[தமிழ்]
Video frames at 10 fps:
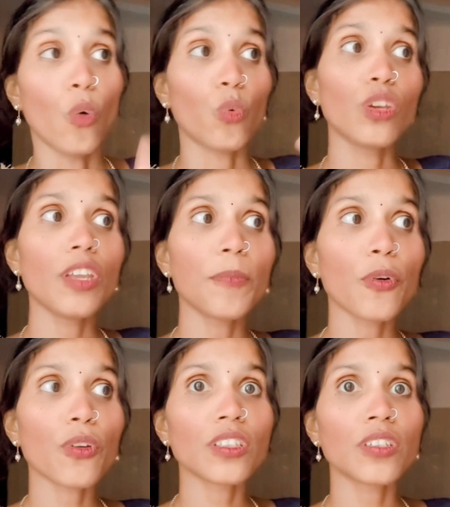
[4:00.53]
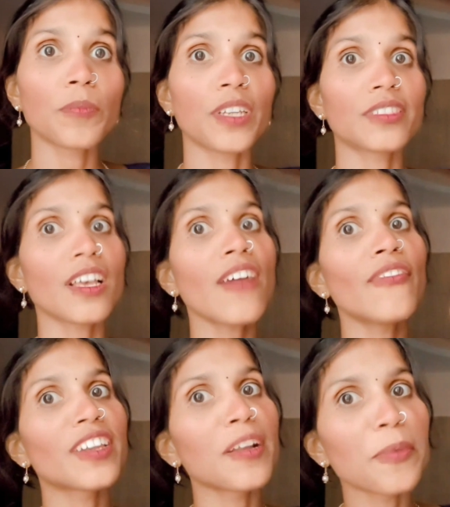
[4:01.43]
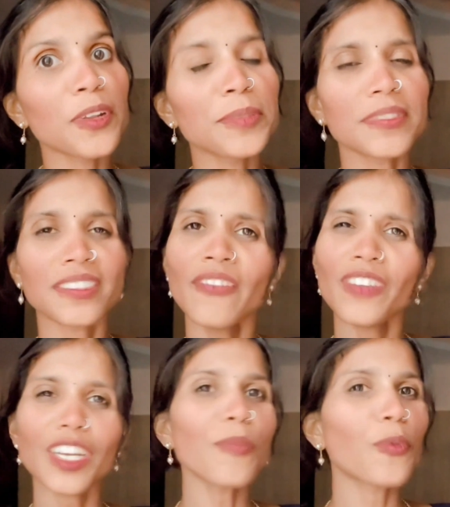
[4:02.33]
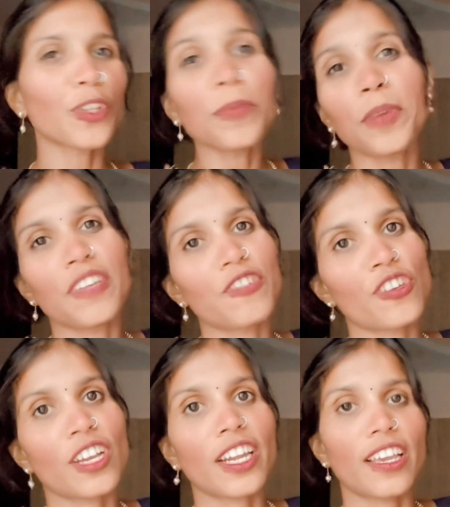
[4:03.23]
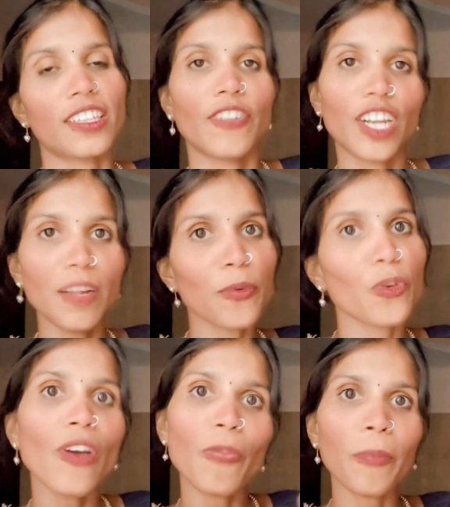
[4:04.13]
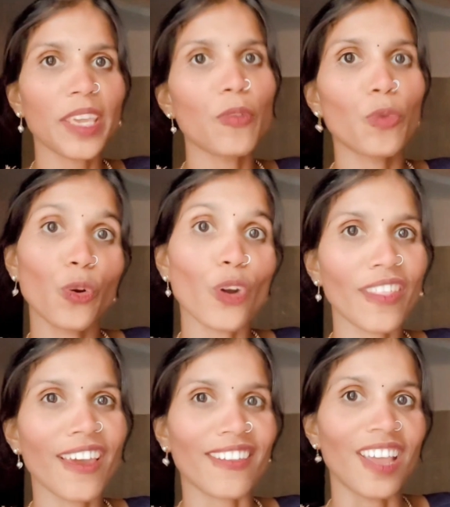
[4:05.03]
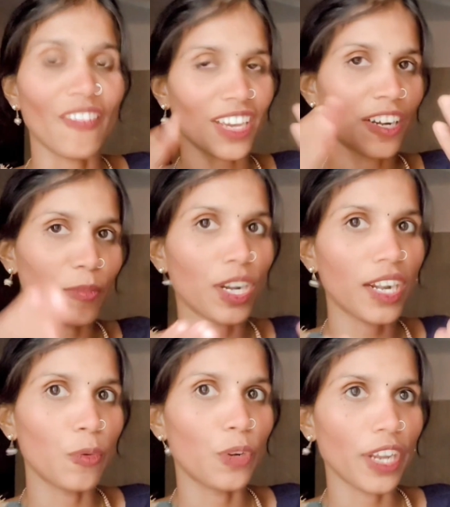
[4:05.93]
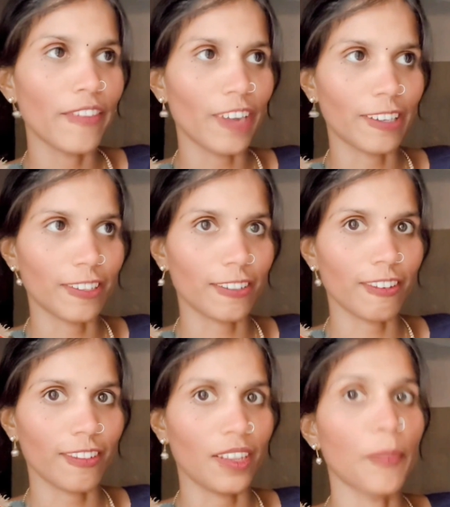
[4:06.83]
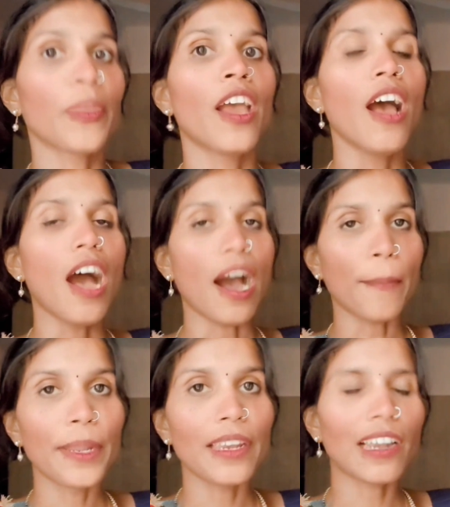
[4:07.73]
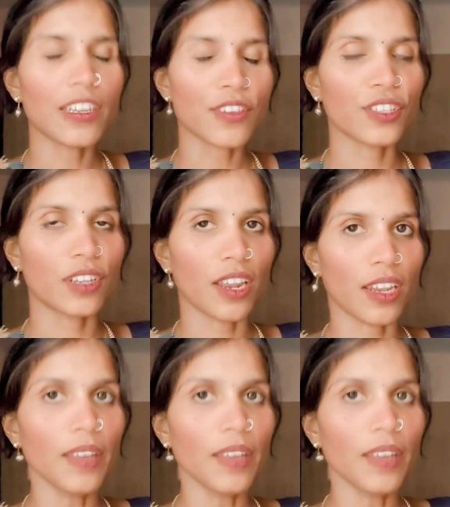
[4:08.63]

உயிர் போகிறது பெருசாக விரல் போகிறது பெருசாக விரல் போனது பெரிய விஷயம் கிடையாது விரல் போய் அவன் பையன் உயிரோட தான் இருந்தான் அவன் கண்ணு முன்னாடி ஓடி ஆடி விளாண்டுட்டு தான் இருந்தான் அப்படின்னு நினச்சதுனால